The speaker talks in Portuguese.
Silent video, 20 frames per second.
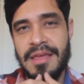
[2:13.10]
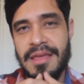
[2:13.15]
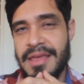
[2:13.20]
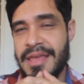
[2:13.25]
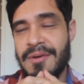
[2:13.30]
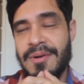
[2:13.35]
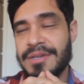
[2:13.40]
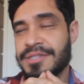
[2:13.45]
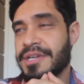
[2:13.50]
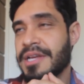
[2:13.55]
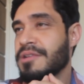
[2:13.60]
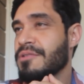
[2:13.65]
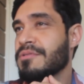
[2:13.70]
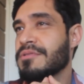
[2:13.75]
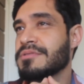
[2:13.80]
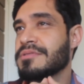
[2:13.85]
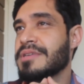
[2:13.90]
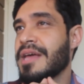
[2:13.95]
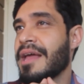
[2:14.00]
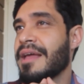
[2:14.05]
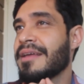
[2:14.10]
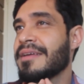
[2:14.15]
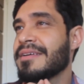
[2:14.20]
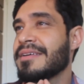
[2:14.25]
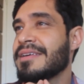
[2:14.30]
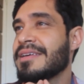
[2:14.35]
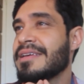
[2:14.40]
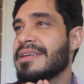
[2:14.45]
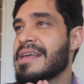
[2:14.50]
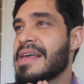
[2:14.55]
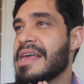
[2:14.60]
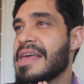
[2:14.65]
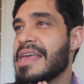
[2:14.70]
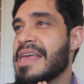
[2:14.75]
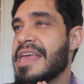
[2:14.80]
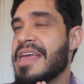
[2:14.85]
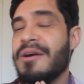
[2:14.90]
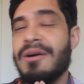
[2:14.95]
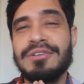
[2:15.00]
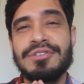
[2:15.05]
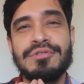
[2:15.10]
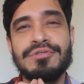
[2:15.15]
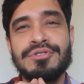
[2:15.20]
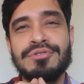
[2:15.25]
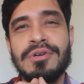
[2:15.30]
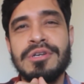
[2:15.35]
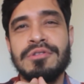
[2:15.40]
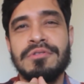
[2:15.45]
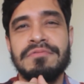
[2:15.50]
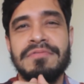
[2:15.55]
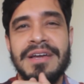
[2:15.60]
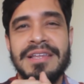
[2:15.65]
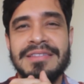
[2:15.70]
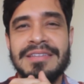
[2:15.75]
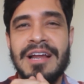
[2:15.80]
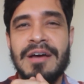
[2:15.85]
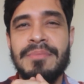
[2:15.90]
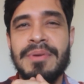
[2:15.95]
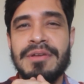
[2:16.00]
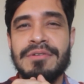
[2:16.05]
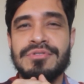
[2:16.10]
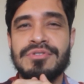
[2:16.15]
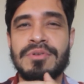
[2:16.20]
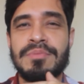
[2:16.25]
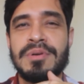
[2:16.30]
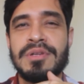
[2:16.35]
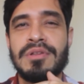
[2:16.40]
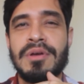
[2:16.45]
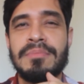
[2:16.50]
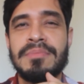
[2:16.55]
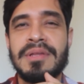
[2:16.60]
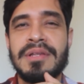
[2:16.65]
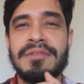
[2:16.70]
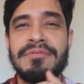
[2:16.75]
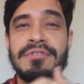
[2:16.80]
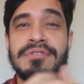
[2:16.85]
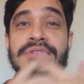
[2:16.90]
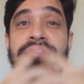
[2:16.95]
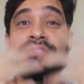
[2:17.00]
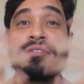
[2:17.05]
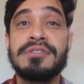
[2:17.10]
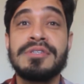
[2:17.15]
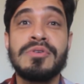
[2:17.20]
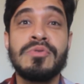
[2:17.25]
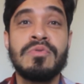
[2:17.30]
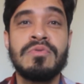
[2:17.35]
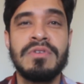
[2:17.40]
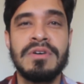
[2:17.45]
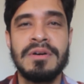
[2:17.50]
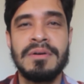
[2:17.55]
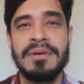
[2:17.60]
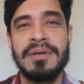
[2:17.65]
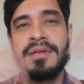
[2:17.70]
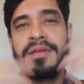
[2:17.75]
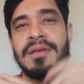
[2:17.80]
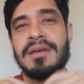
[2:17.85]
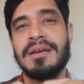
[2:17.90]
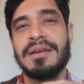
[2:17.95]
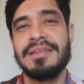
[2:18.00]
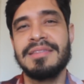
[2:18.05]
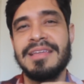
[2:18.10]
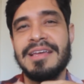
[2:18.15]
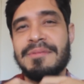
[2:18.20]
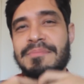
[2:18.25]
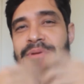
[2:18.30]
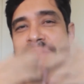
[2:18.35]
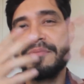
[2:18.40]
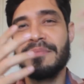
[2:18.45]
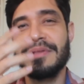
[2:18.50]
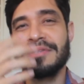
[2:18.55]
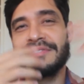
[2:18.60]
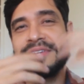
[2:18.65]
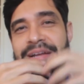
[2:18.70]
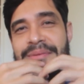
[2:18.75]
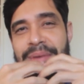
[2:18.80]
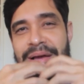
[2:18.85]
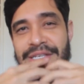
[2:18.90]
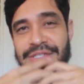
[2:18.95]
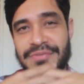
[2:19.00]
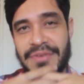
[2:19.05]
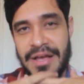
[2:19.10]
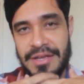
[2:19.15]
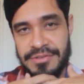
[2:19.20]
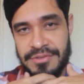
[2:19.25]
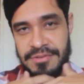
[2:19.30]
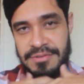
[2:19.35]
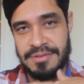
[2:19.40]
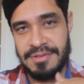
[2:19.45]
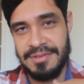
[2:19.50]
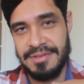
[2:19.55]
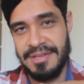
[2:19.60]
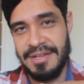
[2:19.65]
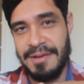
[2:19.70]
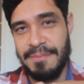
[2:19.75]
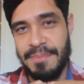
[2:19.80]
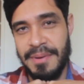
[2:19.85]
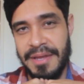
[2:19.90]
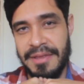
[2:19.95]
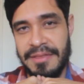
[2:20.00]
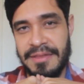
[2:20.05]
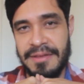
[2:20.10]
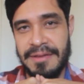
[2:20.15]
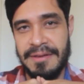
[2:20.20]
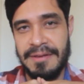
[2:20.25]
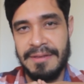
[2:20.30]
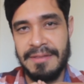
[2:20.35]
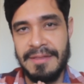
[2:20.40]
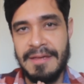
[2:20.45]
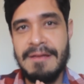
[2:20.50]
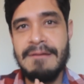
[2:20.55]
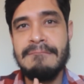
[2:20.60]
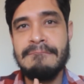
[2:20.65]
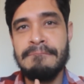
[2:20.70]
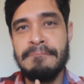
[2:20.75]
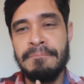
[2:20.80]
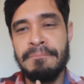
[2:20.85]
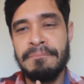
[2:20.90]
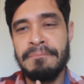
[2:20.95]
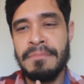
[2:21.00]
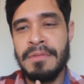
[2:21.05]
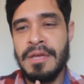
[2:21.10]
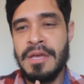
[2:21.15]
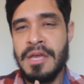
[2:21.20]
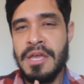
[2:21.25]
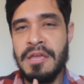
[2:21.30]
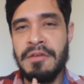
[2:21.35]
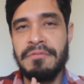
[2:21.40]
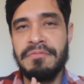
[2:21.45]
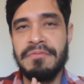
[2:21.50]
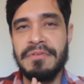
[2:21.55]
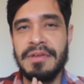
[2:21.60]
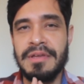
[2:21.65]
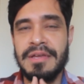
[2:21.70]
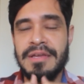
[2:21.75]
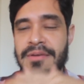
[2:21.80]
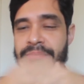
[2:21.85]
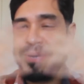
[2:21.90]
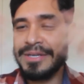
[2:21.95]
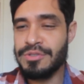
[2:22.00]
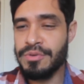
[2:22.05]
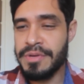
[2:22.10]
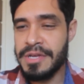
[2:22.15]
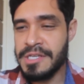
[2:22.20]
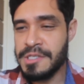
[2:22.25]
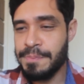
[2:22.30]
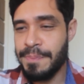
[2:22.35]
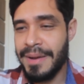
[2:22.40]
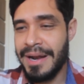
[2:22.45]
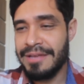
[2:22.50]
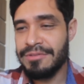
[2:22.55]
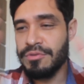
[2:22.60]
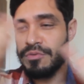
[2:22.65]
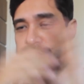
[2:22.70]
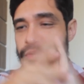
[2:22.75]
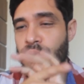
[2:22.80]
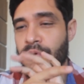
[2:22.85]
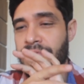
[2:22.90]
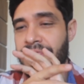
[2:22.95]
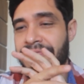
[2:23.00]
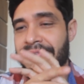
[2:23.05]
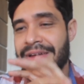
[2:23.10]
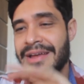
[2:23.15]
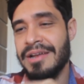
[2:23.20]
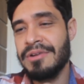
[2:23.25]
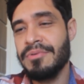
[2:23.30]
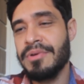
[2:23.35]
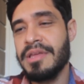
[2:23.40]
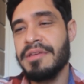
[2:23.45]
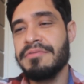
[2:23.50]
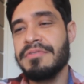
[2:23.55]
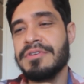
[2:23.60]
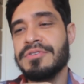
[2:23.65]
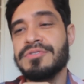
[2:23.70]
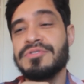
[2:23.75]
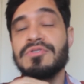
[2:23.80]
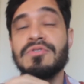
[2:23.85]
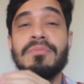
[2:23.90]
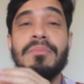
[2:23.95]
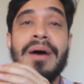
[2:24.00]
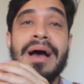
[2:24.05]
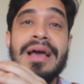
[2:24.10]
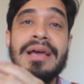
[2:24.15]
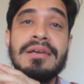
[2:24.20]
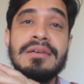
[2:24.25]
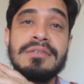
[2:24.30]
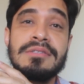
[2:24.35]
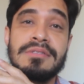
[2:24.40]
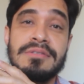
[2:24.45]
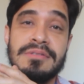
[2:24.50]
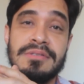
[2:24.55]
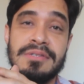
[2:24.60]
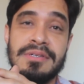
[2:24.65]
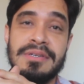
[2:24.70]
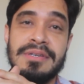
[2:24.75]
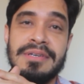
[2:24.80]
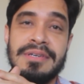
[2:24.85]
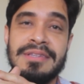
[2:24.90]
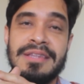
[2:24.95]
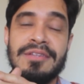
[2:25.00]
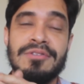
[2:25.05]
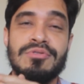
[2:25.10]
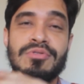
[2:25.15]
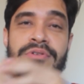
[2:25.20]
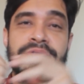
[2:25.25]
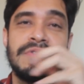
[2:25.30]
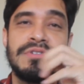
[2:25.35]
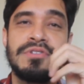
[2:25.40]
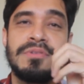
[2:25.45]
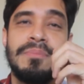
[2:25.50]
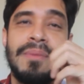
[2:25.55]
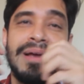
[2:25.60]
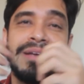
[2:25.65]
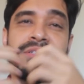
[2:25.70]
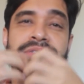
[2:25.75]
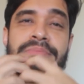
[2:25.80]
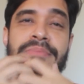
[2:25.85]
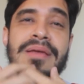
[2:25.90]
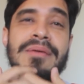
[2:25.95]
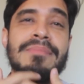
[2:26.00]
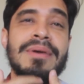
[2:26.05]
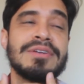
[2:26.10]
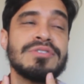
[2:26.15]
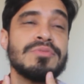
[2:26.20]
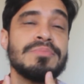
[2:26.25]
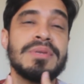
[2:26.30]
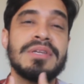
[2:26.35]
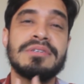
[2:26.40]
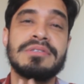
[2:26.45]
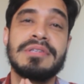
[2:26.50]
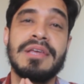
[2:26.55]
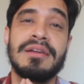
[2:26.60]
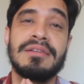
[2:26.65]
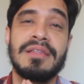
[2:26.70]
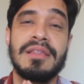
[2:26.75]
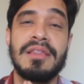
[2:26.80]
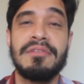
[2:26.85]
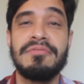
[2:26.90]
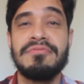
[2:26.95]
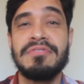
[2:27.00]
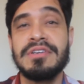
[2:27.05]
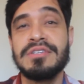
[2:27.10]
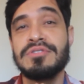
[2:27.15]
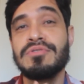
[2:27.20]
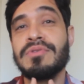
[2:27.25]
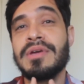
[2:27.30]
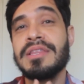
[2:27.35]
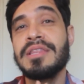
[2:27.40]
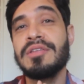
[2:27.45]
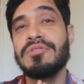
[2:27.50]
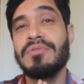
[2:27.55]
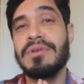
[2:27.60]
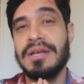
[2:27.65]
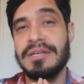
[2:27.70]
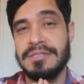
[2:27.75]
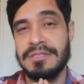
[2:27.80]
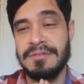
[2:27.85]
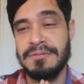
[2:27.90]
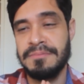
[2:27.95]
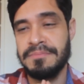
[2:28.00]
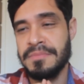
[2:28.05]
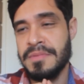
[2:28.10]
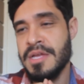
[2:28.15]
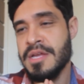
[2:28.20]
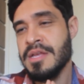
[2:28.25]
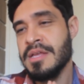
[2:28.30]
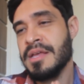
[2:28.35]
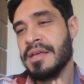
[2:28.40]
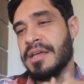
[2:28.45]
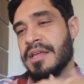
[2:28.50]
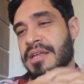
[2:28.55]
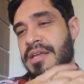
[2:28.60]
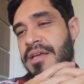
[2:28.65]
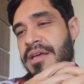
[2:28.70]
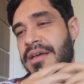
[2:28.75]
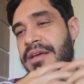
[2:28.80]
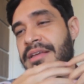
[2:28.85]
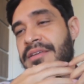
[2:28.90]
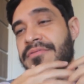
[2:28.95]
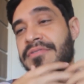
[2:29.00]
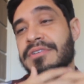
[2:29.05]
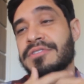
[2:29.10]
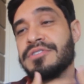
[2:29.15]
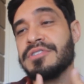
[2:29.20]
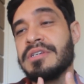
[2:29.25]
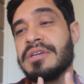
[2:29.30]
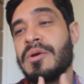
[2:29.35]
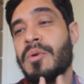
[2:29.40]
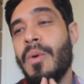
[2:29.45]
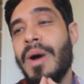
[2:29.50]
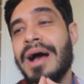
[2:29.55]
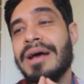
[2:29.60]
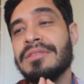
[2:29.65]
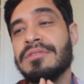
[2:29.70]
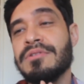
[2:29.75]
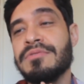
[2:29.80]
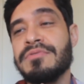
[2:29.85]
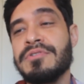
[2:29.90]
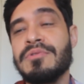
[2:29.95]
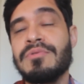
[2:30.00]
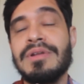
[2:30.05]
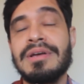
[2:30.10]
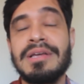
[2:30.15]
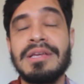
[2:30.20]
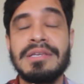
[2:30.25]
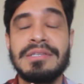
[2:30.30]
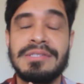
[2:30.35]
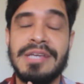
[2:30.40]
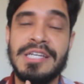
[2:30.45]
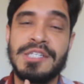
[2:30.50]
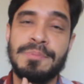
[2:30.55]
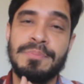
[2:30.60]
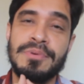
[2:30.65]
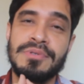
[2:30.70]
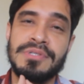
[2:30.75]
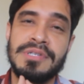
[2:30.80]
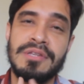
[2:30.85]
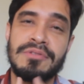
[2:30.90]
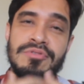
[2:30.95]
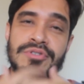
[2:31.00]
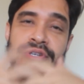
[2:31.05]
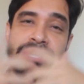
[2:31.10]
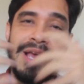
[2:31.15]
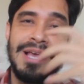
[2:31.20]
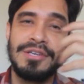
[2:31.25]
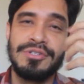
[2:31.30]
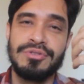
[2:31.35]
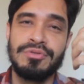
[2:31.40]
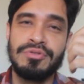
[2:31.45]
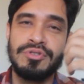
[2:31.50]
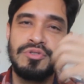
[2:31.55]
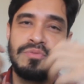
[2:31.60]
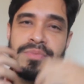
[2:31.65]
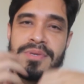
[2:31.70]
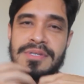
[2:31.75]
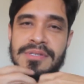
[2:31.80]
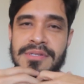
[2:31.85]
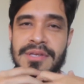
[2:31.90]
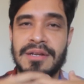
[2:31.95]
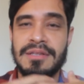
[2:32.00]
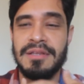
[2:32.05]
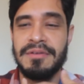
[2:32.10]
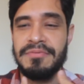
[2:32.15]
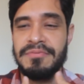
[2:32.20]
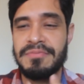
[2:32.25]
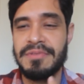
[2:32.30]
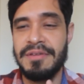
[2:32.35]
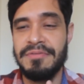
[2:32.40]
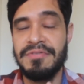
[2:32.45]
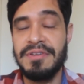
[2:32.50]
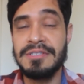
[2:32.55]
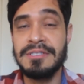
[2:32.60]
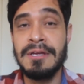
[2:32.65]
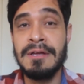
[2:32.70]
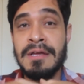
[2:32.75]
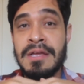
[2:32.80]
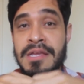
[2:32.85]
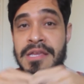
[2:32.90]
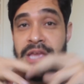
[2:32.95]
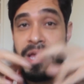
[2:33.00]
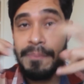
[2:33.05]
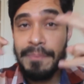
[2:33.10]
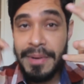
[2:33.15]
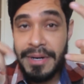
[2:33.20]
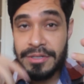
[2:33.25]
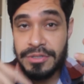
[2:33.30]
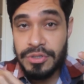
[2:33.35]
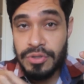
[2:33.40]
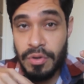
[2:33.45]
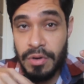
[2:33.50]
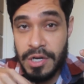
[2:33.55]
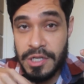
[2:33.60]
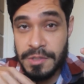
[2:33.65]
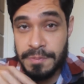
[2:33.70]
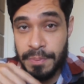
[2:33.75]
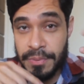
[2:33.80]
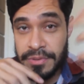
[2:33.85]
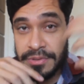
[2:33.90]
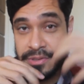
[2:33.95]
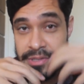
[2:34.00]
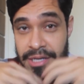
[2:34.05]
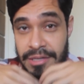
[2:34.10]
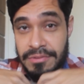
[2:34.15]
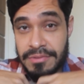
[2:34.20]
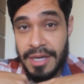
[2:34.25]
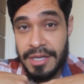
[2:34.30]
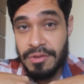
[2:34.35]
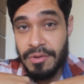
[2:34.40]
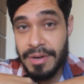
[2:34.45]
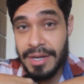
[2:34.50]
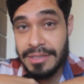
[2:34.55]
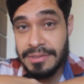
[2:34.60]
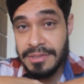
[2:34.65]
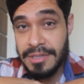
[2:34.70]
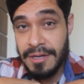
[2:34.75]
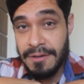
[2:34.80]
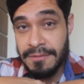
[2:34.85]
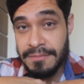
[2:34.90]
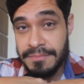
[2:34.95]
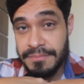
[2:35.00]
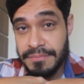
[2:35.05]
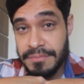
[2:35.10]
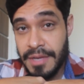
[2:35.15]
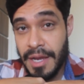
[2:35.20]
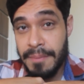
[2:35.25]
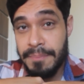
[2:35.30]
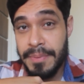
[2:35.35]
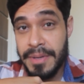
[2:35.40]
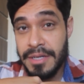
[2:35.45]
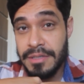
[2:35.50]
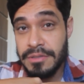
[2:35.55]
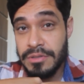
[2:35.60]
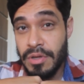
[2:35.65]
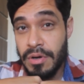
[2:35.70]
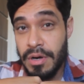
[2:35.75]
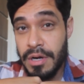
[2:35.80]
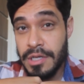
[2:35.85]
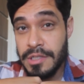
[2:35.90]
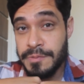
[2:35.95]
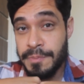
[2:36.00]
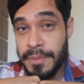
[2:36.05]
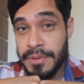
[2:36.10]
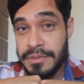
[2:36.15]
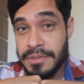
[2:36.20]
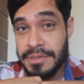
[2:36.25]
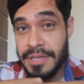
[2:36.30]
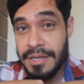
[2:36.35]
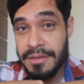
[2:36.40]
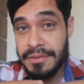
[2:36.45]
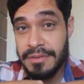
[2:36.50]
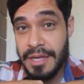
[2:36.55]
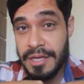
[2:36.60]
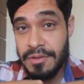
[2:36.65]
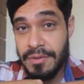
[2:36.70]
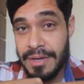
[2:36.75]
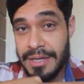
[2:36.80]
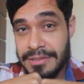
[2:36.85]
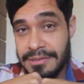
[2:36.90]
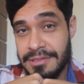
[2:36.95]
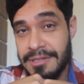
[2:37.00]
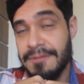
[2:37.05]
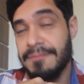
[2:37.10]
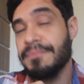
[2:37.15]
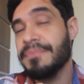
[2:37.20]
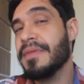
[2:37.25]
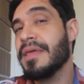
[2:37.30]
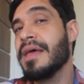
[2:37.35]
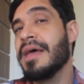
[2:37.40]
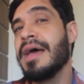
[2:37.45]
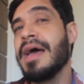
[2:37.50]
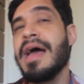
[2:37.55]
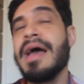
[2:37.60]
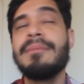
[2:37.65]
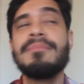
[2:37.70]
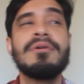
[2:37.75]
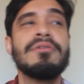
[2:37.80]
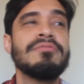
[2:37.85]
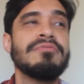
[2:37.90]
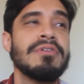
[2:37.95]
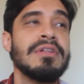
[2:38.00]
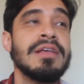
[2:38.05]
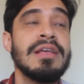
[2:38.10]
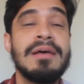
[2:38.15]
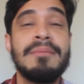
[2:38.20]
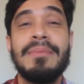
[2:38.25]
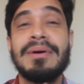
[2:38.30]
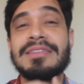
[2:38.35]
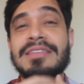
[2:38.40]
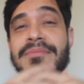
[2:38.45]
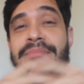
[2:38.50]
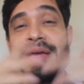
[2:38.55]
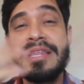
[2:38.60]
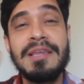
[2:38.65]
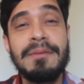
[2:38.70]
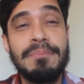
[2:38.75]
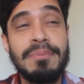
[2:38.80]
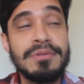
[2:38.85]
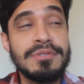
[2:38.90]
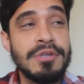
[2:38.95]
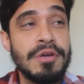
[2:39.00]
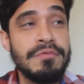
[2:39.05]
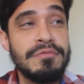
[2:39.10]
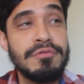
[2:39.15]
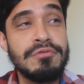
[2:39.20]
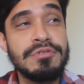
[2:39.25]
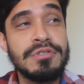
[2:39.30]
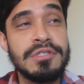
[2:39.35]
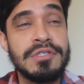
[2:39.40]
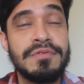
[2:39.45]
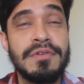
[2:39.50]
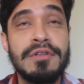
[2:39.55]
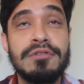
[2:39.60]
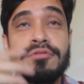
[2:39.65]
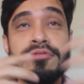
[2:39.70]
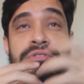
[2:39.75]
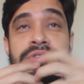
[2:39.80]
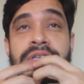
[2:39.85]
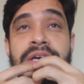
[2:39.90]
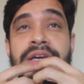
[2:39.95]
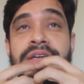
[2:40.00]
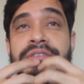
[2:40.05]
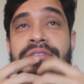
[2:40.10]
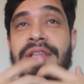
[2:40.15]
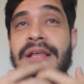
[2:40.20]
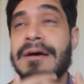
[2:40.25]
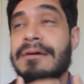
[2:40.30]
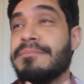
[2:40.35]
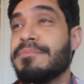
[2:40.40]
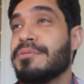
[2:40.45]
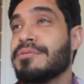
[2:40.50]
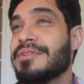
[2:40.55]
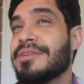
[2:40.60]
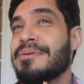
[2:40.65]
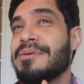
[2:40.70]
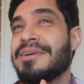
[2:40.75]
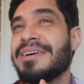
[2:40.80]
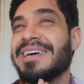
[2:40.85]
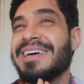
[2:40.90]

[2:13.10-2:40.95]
Eu acho que ele não consegue. E eu acho que o sonho do Weintraub é que o sobrenome dele fosse Silva, que daí pelo menos era mais fácil dele aprender, né? Enfim, mas o que esperar de um governo que investiu mais e tentou investir mais, bem mais no Ministério da Defesa do que na educação? Queria investir 4,7% de reajuste no Ministério da Defesa e apenas 2% na educação apenas 2% na educação. É, meu filho. Mas também depois que eu vi o desfile dos tanques lá, puta,